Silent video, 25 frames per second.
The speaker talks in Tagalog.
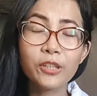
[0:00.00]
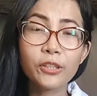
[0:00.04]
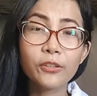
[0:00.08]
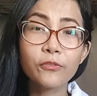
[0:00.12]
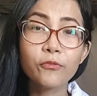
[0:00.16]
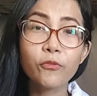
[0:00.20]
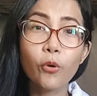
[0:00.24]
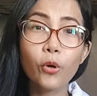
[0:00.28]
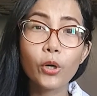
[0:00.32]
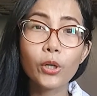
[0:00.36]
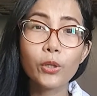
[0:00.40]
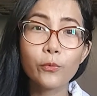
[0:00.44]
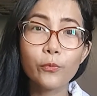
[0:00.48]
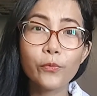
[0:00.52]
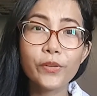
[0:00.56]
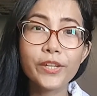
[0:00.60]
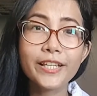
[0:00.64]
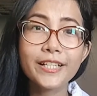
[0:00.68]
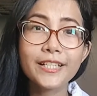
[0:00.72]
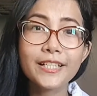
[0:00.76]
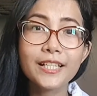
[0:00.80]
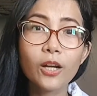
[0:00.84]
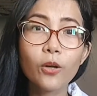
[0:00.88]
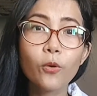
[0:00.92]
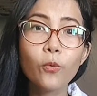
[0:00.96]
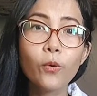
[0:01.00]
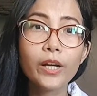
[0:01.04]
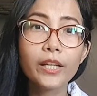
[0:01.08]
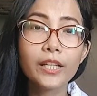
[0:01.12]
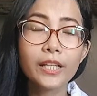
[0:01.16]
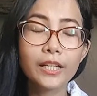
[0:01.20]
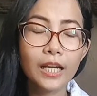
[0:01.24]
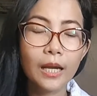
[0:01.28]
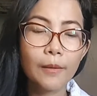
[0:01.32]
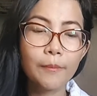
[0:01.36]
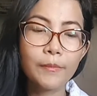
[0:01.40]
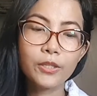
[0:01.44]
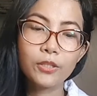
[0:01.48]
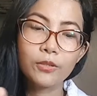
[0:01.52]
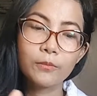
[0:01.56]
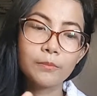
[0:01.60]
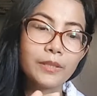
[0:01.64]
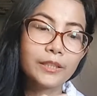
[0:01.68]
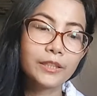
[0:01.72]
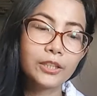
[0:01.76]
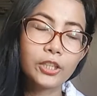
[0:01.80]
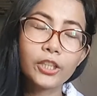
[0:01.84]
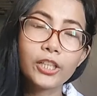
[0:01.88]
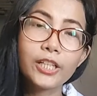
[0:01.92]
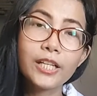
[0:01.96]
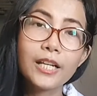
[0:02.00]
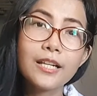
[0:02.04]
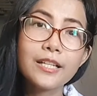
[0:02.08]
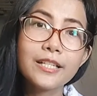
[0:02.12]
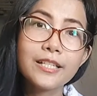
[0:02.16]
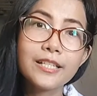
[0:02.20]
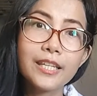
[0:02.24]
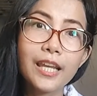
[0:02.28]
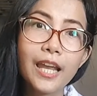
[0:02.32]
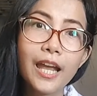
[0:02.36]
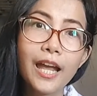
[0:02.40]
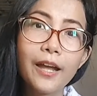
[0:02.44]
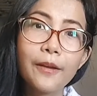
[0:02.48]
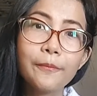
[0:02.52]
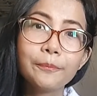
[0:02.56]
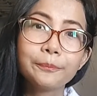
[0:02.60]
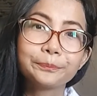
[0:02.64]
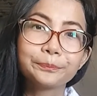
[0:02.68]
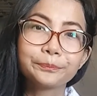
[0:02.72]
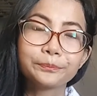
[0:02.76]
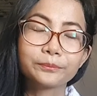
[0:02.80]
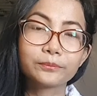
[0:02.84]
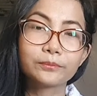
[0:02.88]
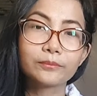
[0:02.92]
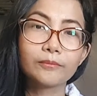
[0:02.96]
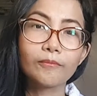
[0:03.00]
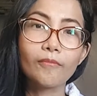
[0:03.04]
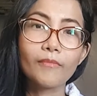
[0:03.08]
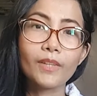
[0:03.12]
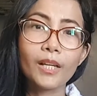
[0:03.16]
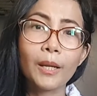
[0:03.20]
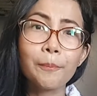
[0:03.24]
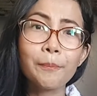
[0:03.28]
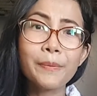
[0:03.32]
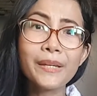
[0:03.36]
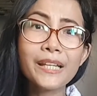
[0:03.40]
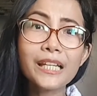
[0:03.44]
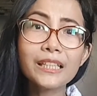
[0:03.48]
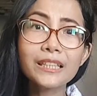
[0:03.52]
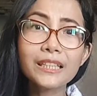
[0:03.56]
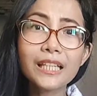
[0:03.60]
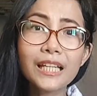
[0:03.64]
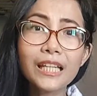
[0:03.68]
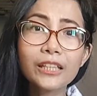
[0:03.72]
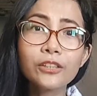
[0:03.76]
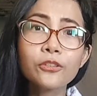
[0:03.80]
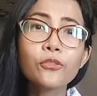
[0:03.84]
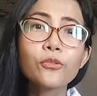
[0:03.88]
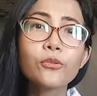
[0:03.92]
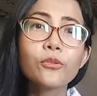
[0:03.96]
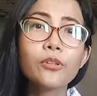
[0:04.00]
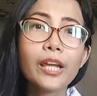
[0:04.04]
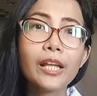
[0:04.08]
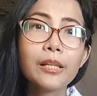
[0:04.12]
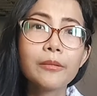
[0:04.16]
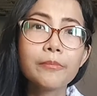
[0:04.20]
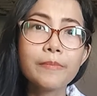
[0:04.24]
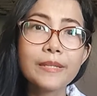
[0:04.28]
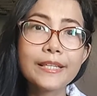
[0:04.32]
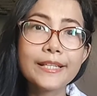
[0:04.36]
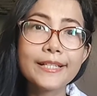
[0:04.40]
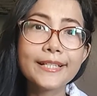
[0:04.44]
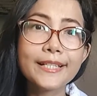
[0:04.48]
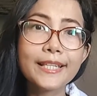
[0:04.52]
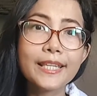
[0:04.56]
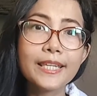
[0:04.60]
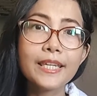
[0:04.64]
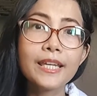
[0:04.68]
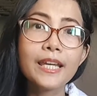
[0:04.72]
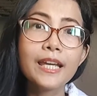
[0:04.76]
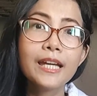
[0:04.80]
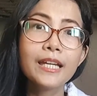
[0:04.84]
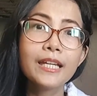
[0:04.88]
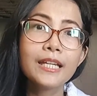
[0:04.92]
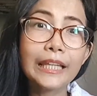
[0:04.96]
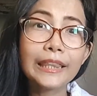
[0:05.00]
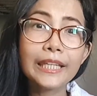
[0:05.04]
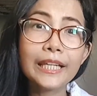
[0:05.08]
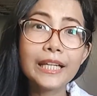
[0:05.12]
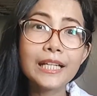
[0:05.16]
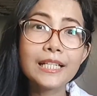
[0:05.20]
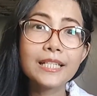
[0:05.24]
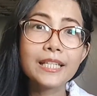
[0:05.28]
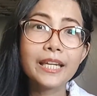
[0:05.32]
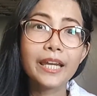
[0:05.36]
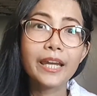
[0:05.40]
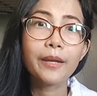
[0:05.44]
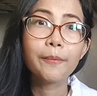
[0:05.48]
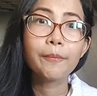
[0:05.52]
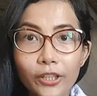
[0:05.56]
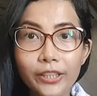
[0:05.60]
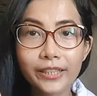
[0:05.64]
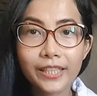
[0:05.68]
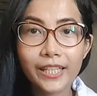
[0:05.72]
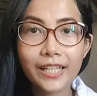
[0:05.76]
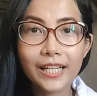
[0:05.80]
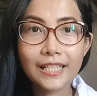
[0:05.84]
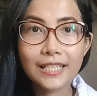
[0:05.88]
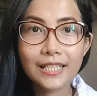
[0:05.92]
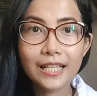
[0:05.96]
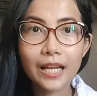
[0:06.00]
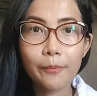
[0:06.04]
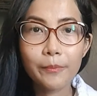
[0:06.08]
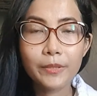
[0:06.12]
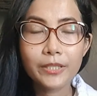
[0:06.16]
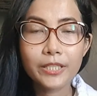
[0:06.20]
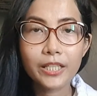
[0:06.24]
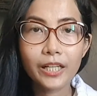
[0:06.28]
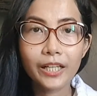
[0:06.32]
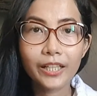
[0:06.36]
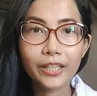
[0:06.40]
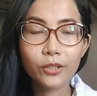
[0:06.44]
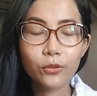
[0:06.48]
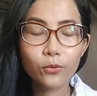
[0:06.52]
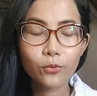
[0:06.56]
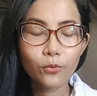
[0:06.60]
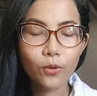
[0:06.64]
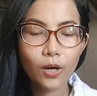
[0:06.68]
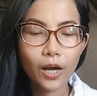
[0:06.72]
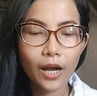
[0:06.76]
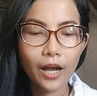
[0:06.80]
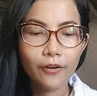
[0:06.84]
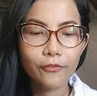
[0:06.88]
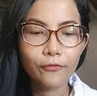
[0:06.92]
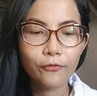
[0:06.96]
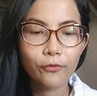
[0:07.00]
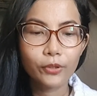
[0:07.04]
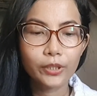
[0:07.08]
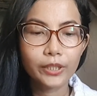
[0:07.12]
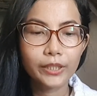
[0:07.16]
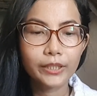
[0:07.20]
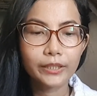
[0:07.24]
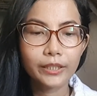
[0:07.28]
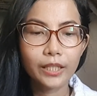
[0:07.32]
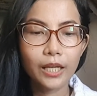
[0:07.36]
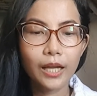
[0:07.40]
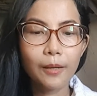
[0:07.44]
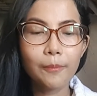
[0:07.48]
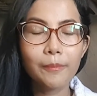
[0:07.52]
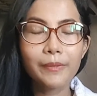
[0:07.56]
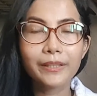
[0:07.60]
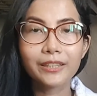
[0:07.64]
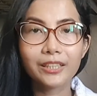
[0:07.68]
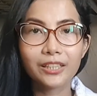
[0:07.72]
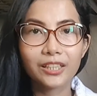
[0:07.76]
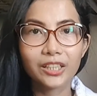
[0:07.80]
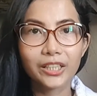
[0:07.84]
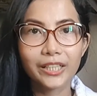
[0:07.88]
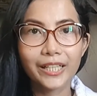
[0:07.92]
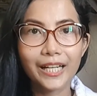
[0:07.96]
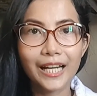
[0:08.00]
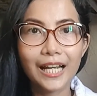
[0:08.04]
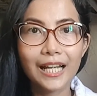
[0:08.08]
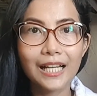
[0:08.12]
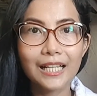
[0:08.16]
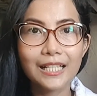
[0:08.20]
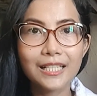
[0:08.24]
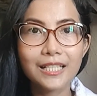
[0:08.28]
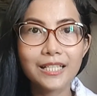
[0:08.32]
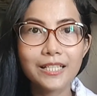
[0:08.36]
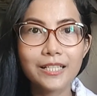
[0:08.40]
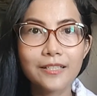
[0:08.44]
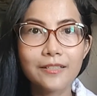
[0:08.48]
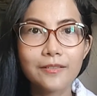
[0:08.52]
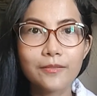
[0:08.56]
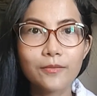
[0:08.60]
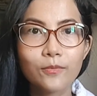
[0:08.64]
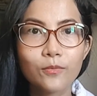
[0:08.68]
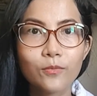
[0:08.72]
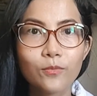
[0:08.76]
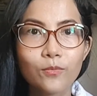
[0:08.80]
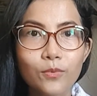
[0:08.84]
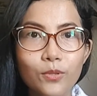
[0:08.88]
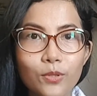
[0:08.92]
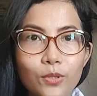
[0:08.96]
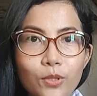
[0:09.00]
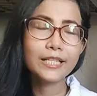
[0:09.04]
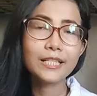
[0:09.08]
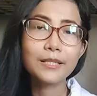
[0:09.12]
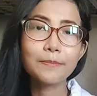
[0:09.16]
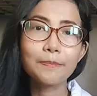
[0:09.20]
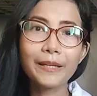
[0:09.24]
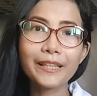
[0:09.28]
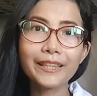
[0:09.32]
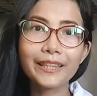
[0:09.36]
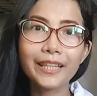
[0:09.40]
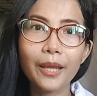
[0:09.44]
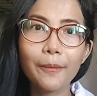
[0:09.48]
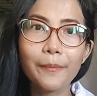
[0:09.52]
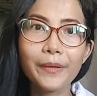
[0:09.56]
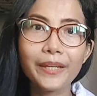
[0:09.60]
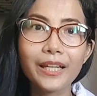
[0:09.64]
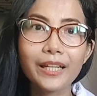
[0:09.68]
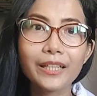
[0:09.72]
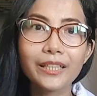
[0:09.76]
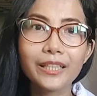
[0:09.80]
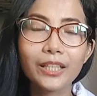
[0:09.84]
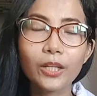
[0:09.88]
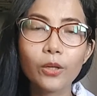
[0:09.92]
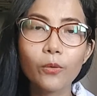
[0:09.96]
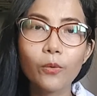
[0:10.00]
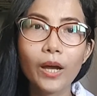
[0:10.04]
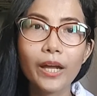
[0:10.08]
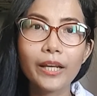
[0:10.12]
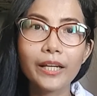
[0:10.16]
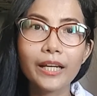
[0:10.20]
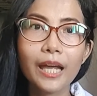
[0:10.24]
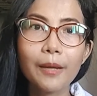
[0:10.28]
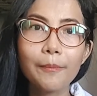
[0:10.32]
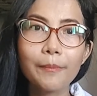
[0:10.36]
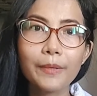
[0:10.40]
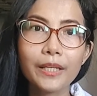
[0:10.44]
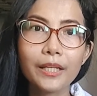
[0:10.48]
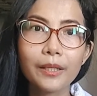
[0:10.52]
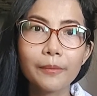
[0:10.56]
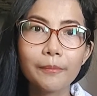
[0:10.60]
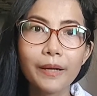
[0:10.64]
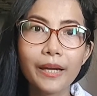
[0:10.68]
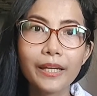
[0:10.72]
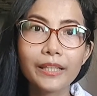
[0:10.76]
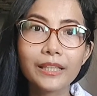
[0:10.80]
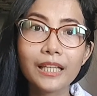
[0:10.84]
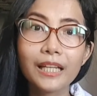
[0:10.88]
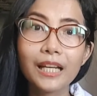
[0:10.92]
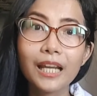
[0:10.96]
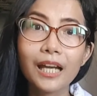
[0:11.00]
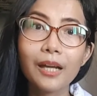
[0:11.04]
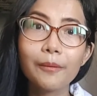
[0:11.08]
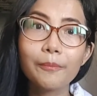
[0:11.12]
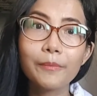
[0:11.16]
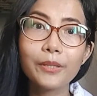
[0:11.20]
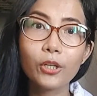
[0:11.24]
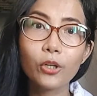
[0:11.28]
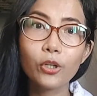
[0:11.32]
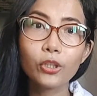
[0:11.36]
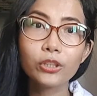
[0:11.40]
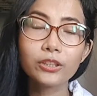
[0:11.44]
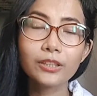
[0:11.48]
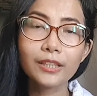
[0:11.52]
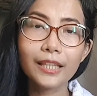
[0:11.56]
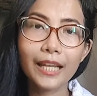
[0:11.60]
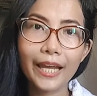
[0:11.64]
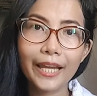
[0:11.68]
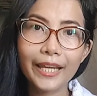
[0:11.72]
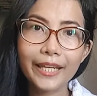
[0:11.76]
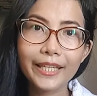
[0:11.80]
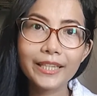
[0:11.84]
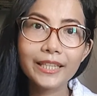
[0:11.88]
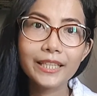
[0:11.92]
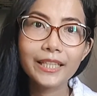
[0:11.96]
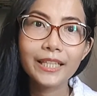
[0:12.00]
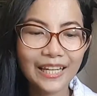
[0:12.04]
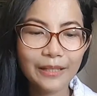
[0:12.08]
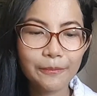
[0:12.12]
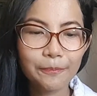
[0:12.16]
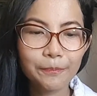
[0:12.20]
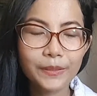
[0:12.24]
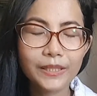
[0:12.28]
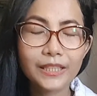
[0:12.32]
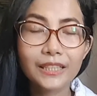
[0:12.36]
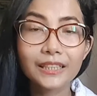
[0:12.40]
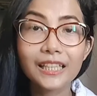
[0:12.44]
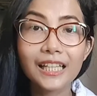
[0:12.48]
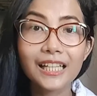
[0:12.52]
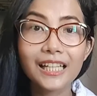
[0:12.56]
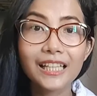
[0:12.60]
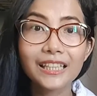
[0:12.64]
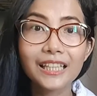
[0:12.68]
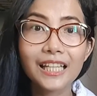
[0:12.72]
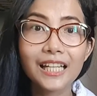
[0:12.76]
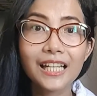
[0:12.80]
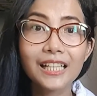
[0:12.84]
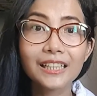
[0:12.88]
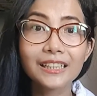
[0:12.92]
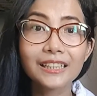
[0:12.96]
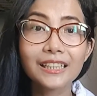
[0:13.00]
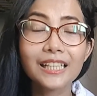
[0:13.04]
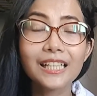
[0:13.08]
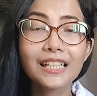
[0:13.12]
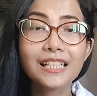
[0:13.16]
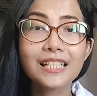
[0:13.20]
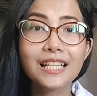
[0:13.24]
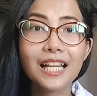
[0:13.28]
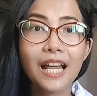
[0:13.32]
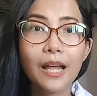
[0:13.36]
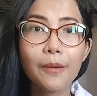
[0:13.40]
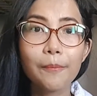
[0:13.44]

after 4 weeks, nakuha na namin yung materials niya pinadala through LBC. Dati kasi, sa Artigas namin siya kinuha for the materials. Since pandemic ang ginawa namin, nagbayad na lang kami online, then pindala na lang nila